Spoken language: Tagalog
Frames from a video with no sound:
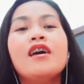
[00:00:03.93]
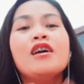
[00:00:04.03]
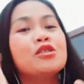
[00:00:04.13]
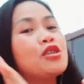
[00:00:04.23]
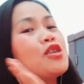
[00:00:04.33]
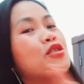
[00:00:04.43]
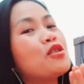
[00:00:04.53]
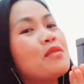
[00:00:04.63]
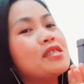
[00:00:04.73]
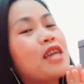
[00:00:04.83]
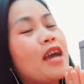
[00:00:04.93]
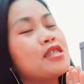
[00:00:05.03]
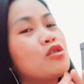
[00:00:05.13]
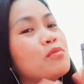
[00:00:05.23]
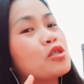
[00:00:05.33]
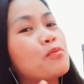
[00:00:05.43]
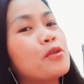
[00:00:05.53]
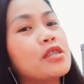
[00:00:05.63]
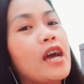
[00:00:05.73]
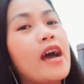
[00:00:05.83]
So, thank you so much guys sa inyong pagsuporta.